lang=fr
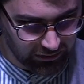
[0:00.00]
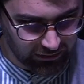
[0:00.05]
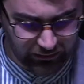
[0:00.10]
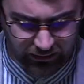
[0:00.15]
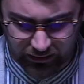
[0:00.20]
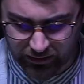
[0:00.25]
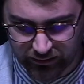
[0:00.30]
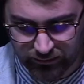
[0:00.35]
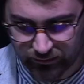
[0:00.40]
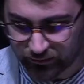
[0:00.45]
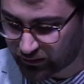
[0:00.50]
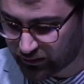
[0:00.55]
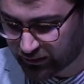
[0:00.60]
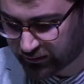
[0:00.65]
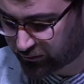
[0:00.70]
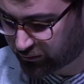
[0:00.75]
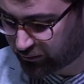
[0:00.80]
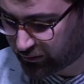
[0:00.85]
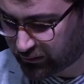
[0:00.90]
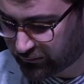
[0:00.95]
un,
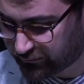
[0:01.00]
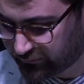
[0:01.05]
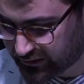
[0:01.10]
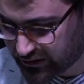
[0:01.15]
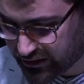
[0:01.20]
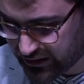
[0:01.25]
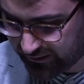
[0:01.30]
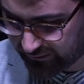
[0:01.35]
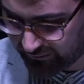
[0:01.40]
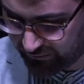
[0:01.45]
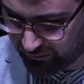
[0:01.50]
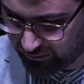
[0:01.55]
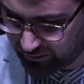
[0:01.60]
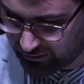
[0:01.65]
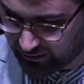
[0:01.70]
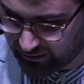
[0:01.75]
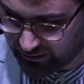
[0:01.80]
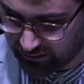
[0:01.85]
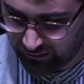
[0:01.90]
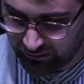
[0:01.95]
soir, on va chez eux
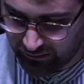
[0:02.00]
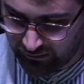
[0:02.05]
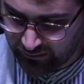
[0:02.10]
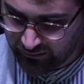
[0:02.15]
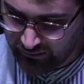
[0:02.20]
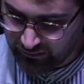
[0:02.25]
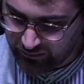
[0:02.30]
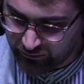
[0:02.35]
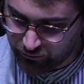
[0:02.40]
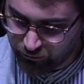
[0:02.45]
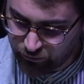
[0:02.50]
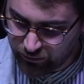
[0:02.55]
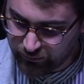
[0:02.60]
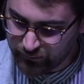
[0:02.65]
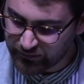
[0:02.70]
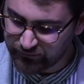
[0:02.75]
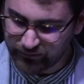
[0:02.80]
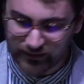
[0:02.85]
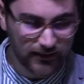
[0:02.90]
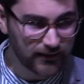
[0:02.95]
et, du coup, il
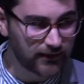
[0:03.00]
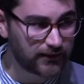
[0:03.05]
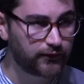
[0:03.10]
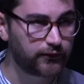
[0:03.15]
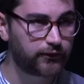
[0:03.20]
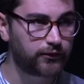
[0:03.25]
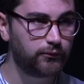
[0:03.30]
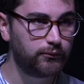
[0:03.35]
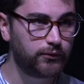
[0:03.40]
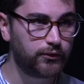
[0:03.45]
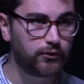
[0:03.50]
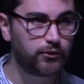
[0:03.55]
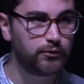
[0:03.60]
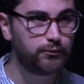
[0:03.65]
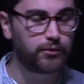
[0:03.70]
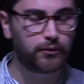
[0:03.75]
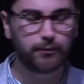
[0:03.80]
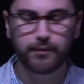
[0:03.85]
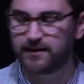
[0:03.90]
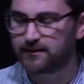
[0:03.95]
m'invite à aller dans son bureau
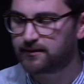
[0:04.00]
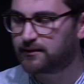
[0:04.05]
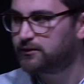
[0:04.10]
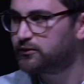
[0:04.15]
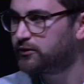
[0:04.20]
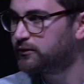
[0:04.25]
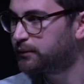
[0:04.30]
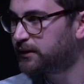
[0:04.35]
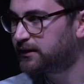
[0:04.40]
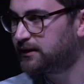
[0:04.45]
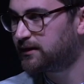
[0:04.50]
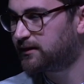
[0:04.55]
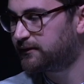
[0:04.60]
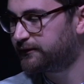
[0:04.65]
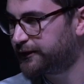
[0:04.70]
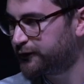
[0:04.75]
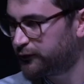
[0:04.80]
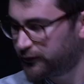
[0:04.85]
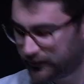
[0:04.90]
pour passer un temps de prière avec lui.